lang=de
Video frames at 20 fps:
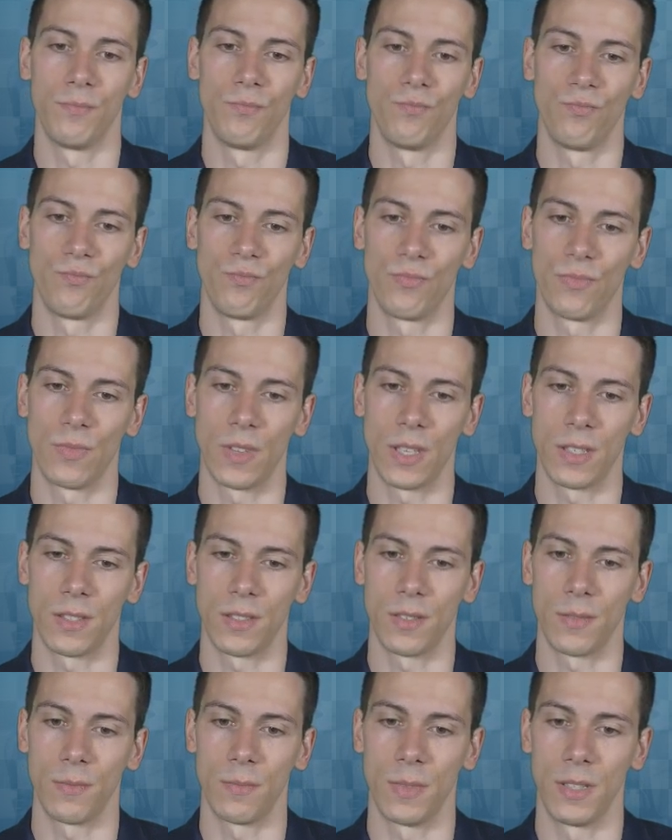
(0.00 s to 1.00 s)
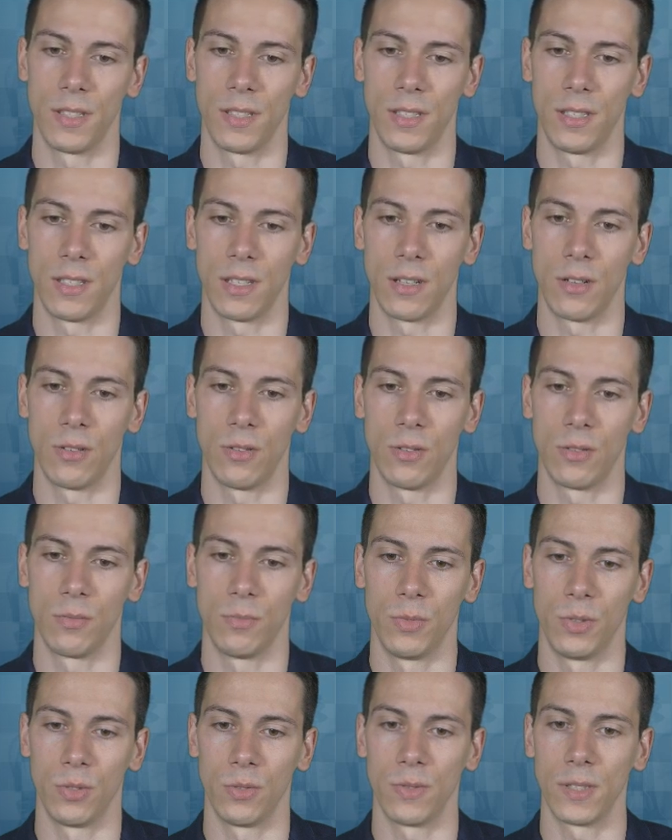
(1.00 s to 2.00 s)
hm, dass man sich auch
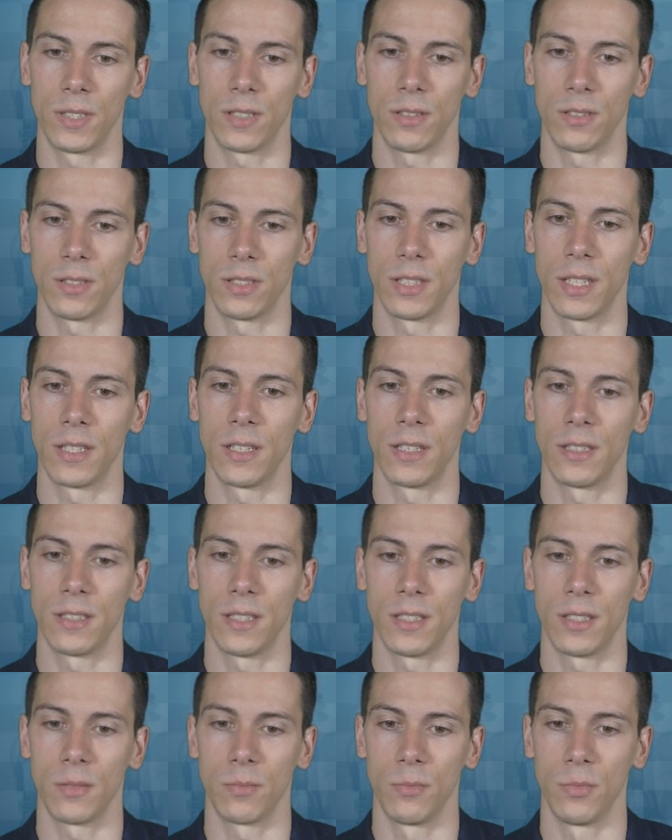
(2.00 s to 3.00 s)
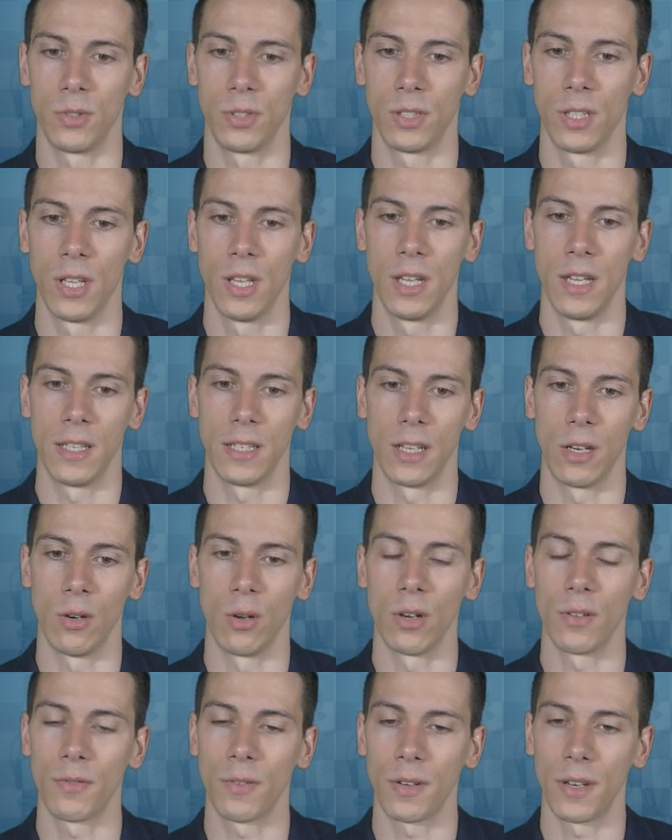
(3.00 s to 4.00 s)
mit sowas auseinandersetzen muss. Der
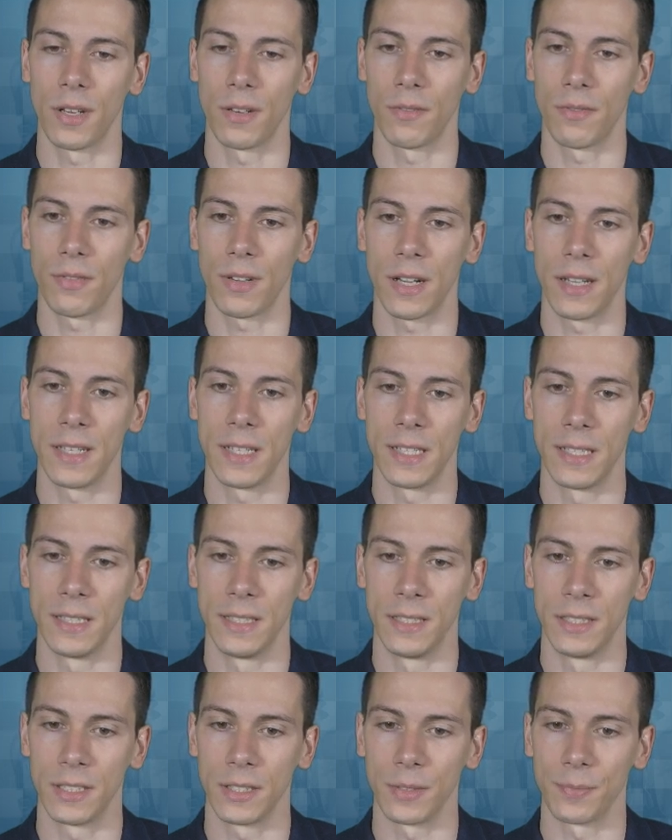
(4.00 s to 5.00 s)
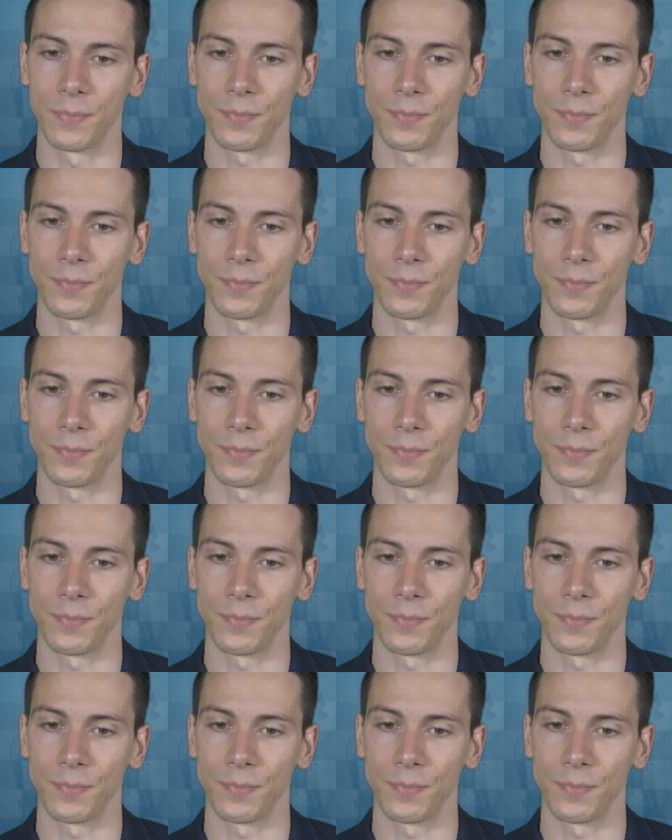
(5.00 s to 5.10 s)
Läufer dann freier ist,